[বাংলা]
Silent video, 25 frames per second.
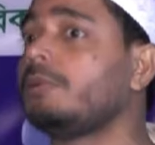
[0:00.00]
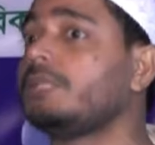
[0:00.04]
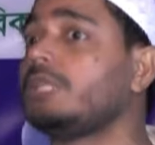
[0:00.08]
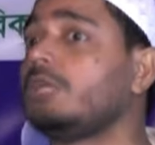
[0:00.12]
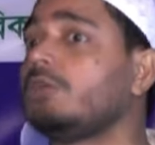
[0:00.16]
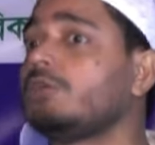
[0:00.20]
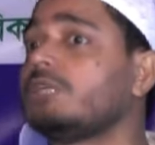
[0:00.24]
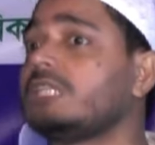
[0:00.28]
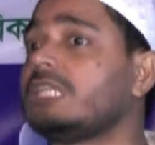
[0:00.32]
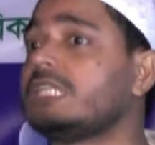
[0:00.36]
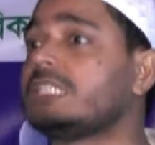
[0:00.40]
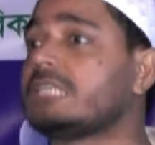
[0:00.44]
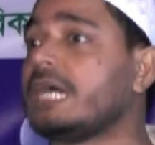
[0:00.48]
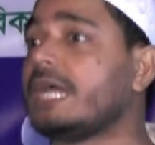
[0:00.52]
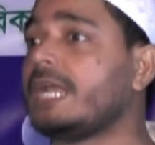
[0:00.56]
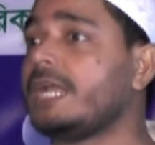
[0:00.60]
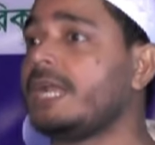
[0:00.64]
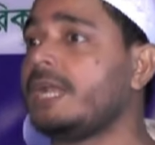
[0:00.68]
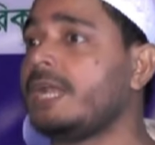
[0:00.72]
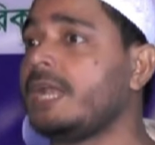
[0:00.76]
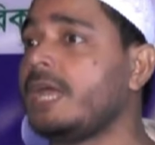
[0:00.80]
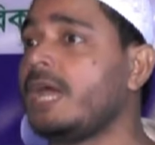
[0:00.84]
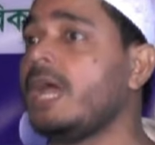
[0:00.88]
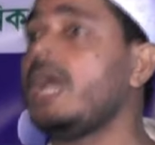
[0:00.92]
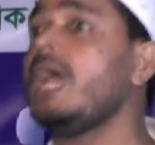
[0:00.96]
ওবায়দুল কাদের
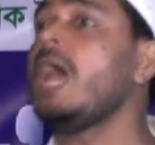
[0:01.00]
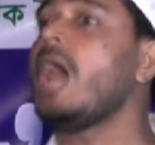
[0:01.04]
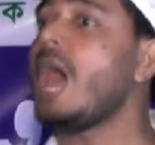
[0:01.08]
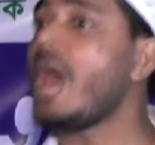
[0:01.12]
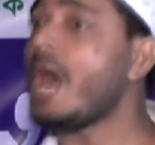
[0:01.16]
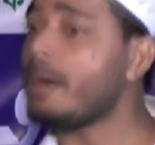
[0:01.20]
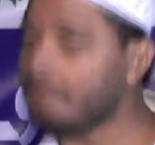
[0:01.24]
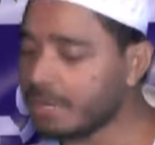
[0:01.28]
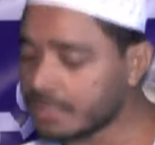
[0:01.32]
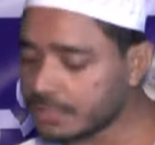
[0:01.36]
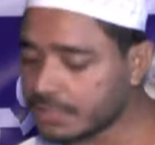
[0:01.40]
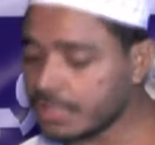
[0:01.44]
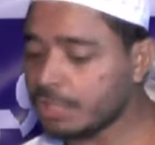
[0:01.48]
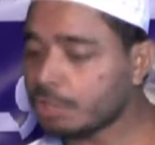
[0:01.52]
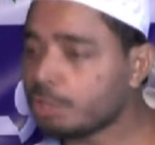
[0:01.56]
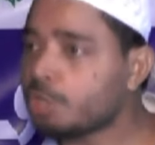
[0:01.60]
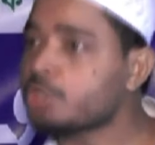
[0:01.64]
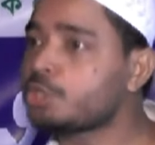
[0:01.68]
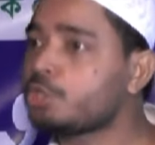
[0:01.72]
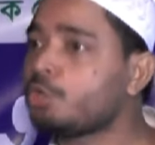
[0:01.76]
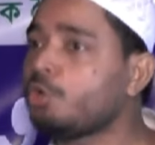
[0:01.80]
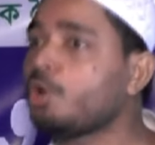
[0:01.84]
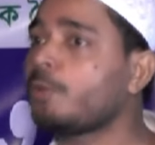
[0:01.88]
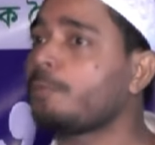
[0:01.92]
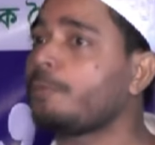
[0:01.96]
জানেন না আমাদের
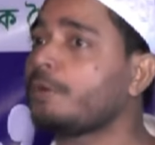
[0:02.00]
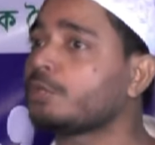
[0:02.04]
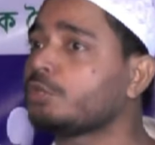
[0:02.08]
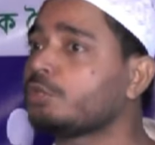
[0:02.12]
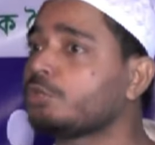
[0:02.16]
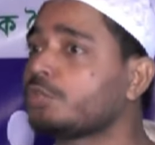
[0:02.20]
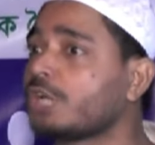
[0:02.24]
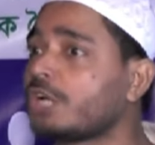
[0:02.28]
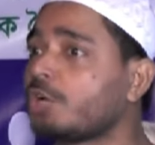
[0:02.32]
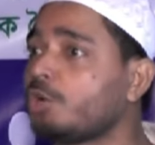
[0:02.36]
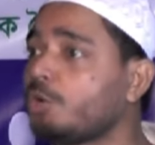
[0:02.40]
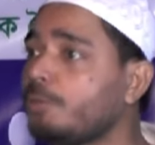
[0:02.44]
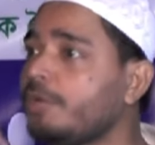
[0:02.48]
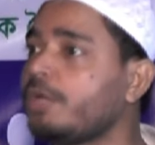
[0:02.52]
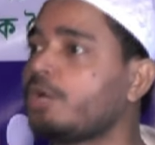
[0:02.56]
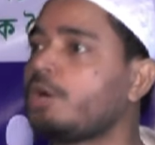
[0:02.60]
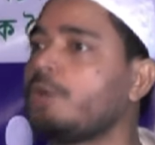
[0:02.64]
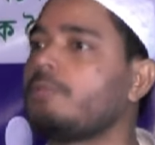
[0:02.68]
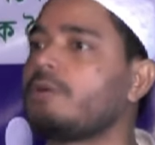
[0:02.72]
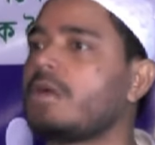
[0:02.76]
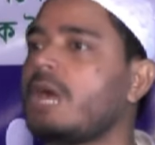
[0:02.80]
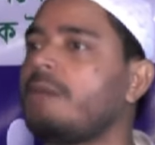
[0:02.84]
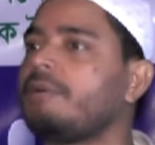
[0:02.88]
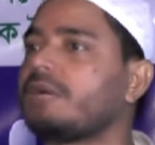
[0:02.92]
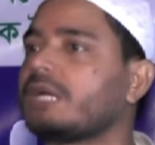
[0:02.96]
কিছু লোক পদত্যাগ করবে এই
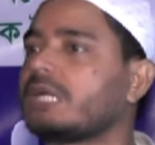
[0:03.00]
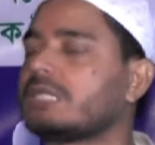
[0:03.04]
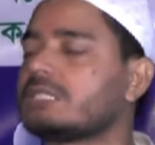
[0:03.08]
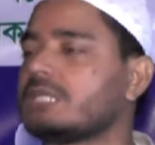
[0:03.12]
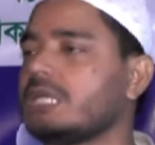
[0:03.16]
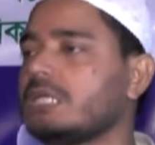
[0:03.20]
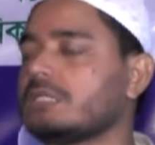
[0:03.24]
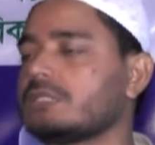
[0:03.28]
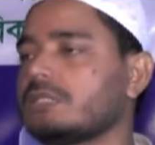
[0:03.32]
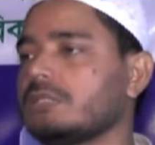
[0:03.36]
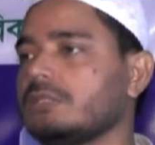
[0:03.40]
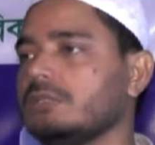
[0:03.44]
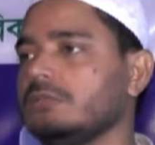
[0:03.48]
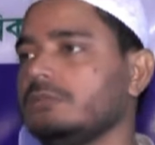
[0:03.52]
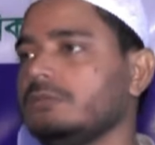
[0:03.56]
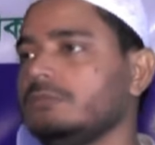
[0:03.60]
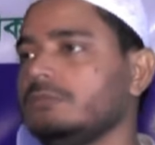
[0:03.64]
খবর আমার কাছে আছে